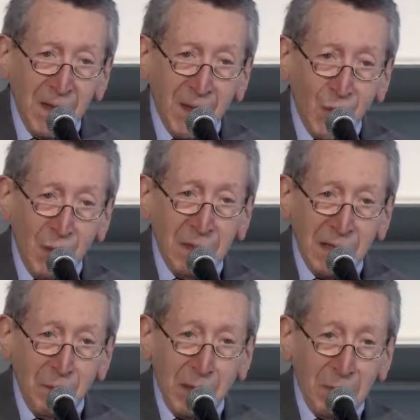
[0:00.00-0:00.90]

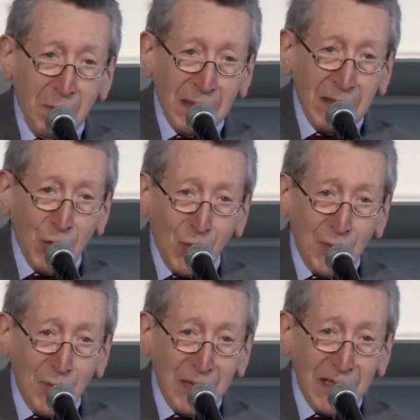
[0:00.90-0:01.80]
Naturalmente per il Partito
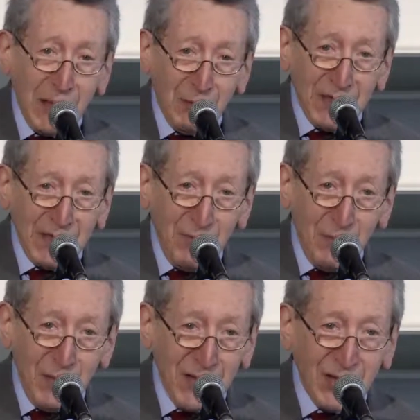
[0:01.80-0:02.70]
Comunista questa
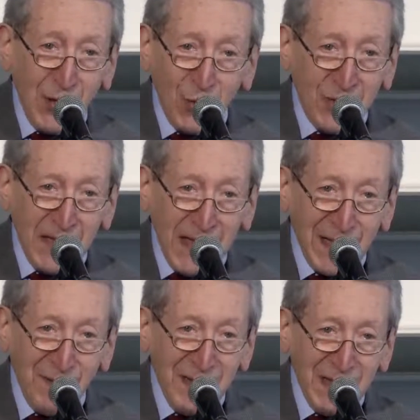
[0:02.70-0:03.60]
fu una
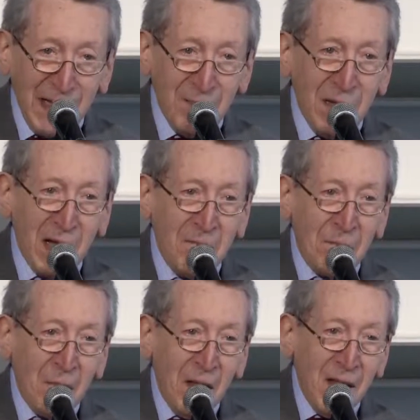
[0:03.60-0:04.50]
straordinaria vendemmia
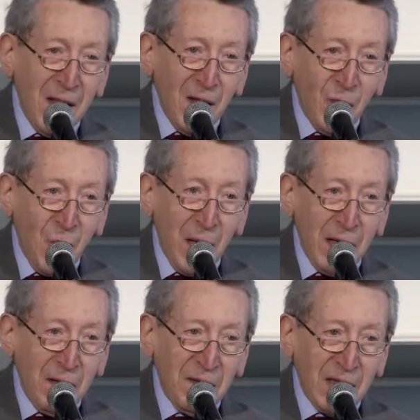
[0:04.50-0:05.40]

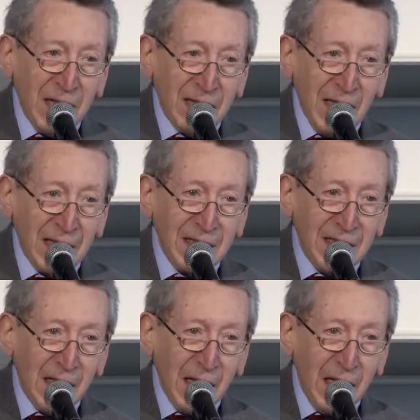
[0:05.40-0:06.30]
quei trattati
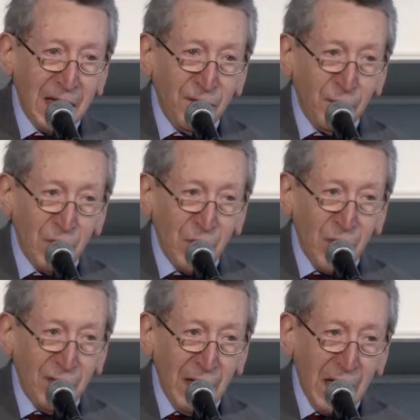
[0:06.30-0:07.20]
segreti
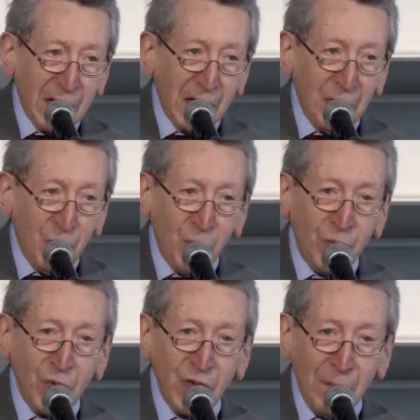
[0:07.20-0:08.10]
furono rivelati al
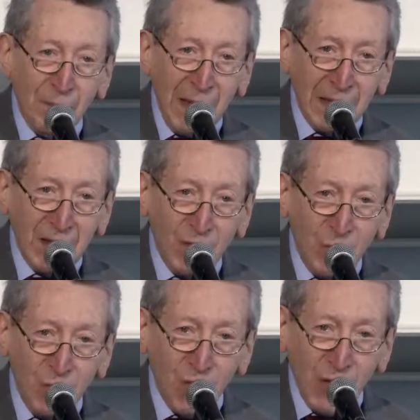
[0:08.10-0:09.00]
mondo, stampati
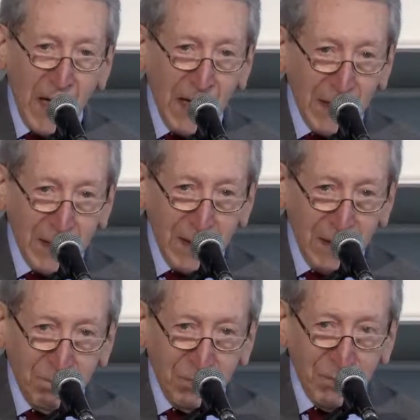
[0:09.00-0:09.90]
sui giornali
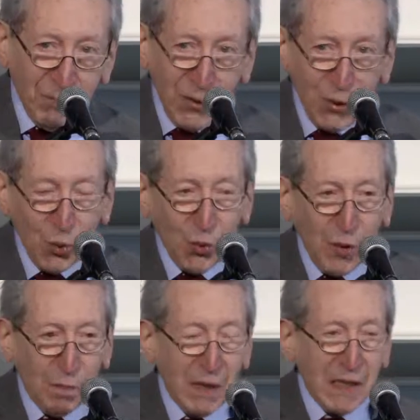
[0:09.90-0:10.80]
di, di
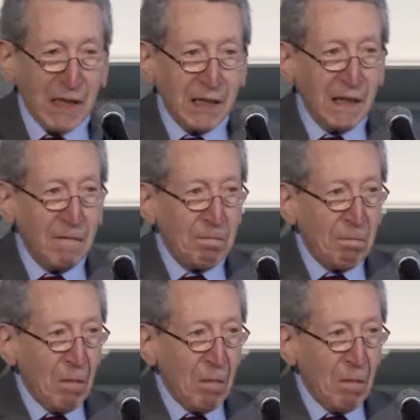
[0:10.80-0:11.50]
tutto il pianeta